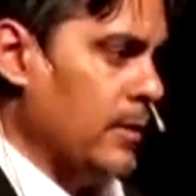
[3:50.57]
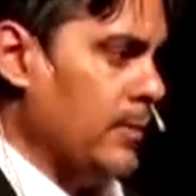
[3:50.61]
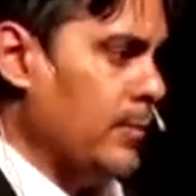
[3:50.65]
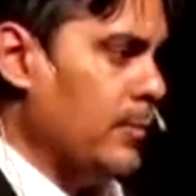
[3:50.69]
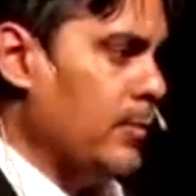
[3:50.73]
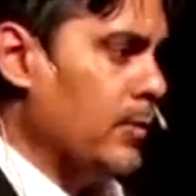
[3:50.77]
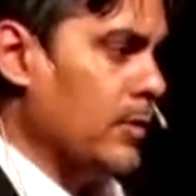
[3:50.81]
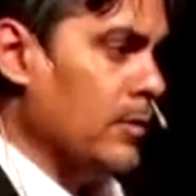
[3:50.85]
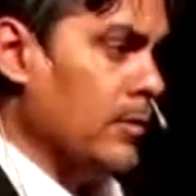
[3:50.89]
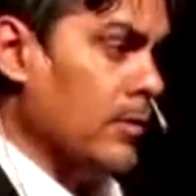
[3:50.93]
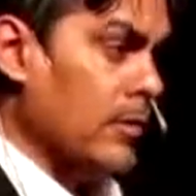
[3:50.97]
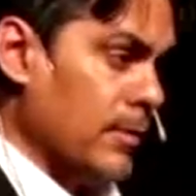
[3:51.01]

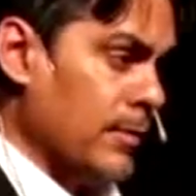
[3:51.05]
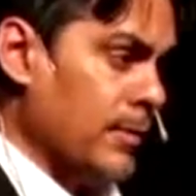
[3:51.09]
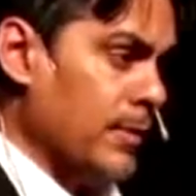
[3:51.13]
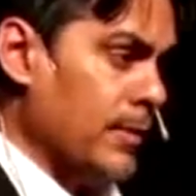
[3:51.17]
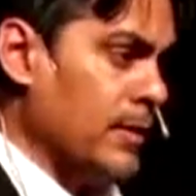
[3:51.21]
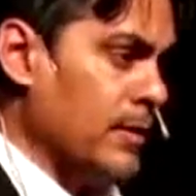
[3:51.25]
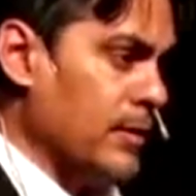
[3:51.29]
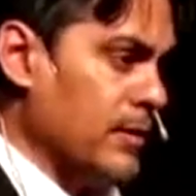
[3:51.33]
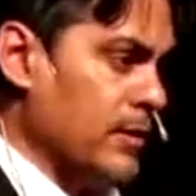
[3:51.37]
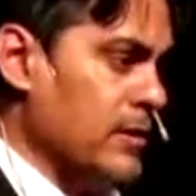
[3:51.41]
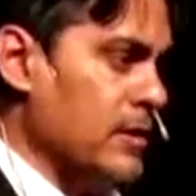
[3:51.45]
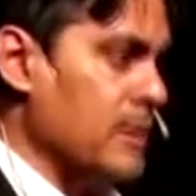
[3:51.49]

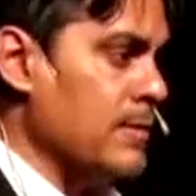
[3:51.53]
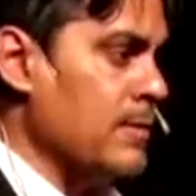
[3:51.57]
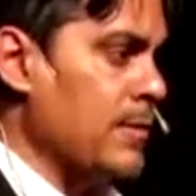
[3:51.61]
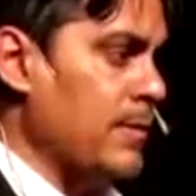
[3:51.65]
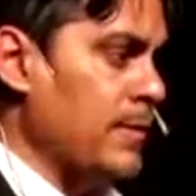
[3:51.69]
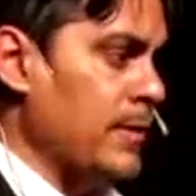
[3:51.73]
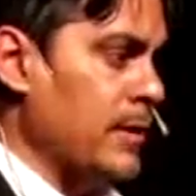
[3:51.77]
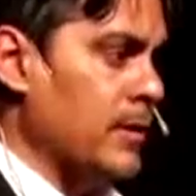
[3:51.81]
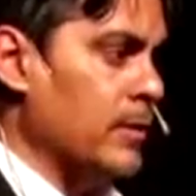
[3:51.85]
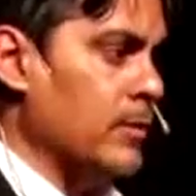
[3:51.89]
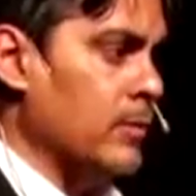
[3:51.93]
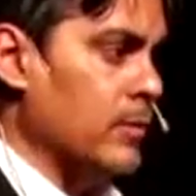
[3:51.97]
Probablemente hayas
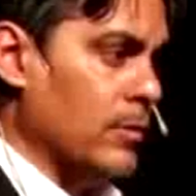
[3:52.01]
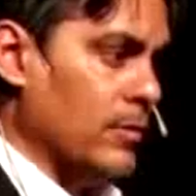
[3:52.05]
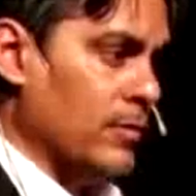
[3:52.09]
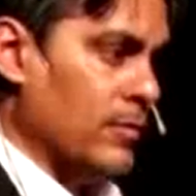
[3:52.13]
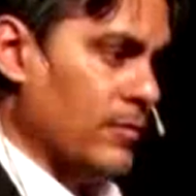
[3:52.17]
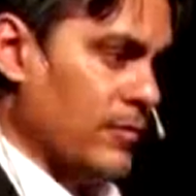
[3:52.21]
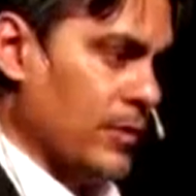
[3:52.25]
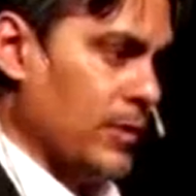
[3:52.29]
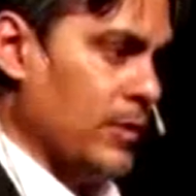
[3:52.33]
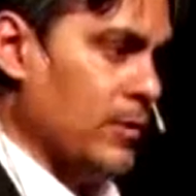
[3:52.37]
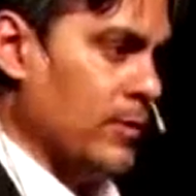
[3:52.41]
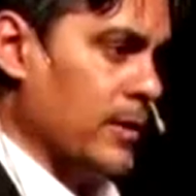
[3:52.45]
vivido un
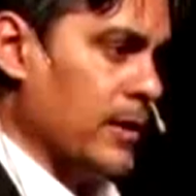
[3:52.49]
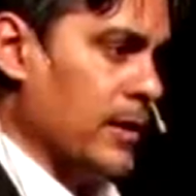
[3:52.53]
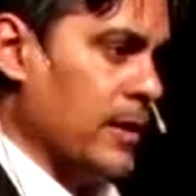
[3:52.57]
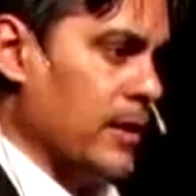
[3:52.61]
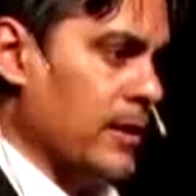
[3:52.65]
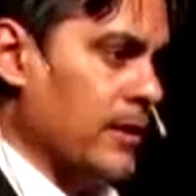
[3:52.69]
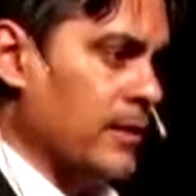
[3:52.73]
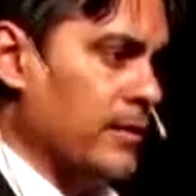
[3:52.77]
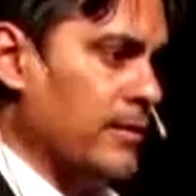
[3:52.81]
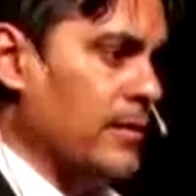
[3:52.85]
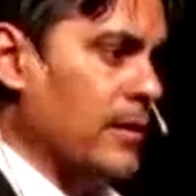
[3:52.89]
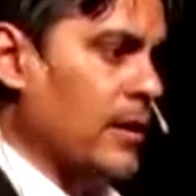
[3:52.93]
conflicto de
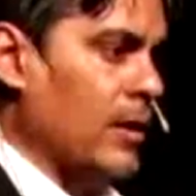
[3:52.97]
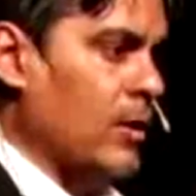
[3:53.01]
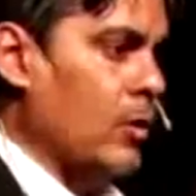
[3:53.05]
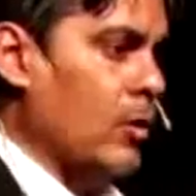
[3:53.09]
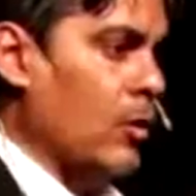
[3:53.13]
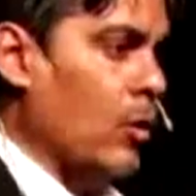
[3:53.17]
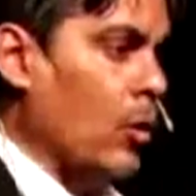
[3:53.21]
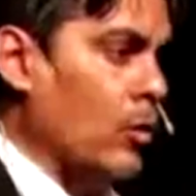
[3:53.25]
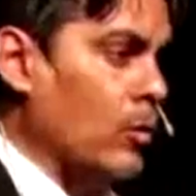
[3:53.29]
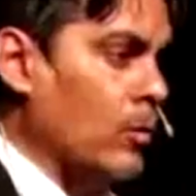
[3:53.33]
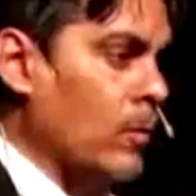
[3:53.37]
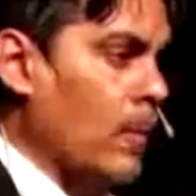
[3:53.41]
carencia
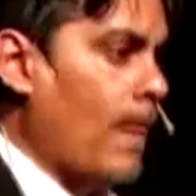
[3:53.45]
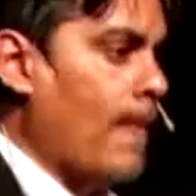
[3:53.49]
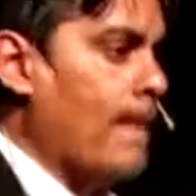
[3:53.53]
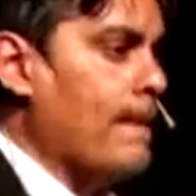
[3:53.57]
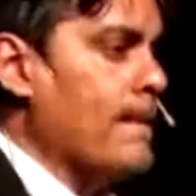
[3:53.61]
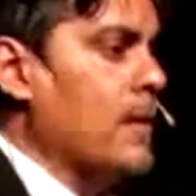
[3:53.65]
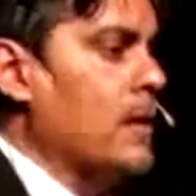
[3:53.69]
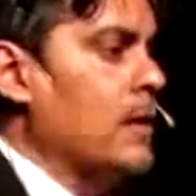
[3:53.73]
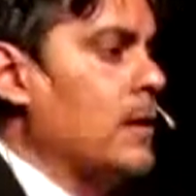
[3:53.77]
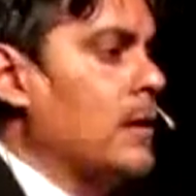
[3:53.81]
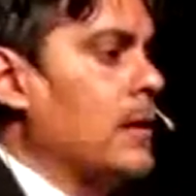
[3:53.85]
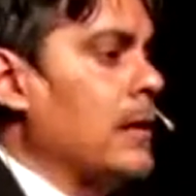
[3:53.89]
con
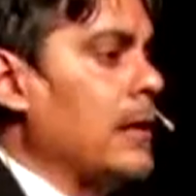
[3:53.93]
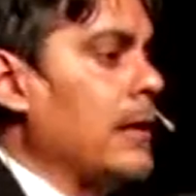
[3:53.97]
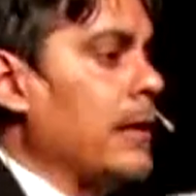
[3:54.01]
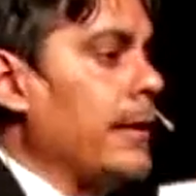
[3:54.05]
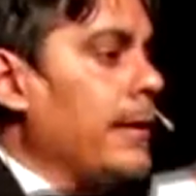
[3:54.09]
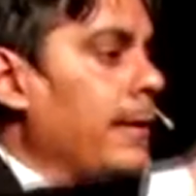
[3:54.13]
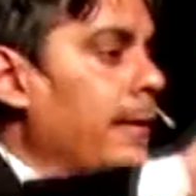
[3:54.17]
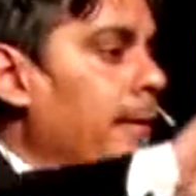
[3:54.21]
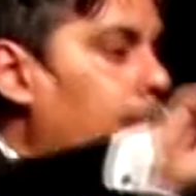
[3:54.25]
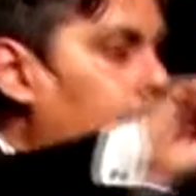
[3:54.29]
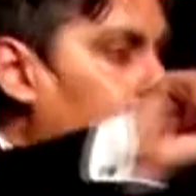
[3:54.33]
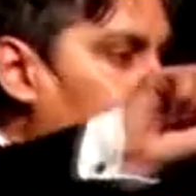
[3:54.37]

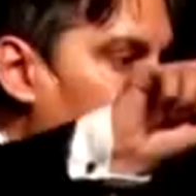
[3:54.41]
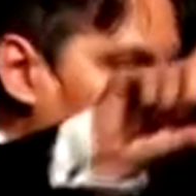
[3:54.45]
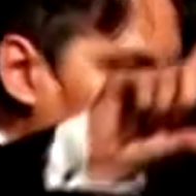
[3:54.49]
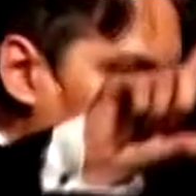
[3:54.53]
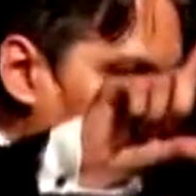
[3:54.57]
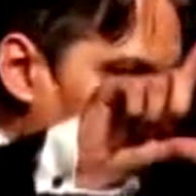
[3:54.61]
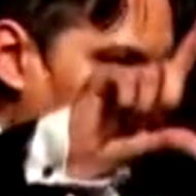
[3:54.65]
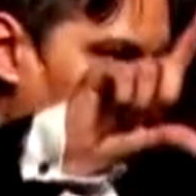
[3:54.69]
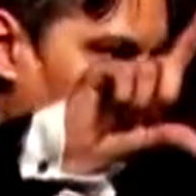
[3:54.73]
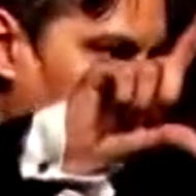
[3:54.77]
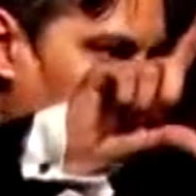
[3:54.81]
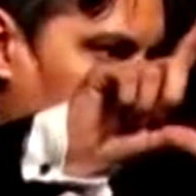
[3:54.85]
rencor.
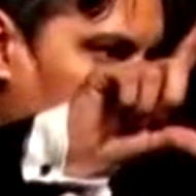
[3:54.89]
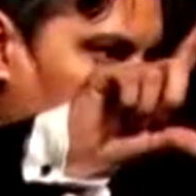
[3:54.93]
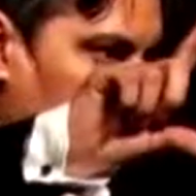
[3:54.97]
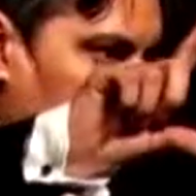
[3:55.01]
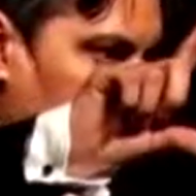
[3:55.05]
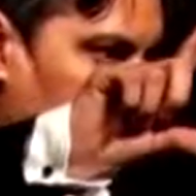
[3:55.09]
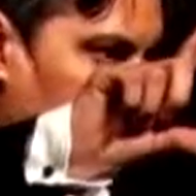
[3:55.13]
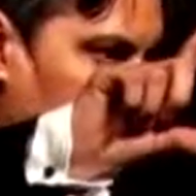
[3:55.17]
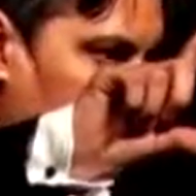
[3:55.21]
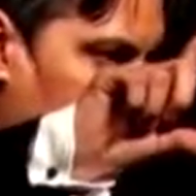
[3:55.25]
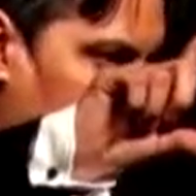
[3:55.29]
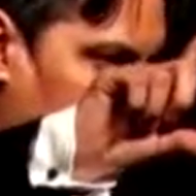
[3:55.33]

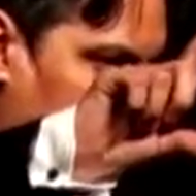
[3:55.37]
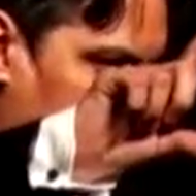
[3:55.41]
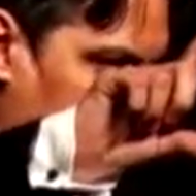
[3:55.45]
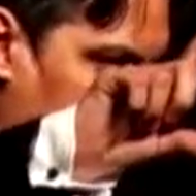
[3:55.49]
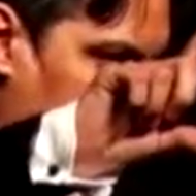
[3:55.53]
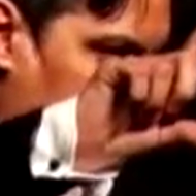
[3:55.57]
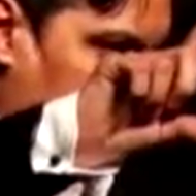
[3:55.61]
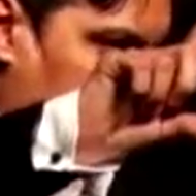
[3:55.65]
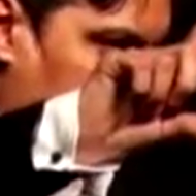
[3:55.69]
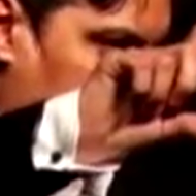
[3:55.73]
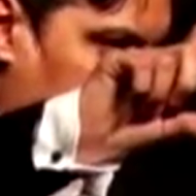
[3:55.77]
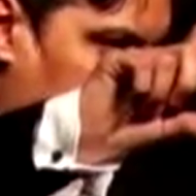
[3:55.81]

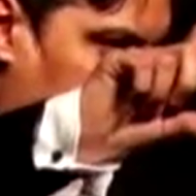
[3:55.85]
Ah.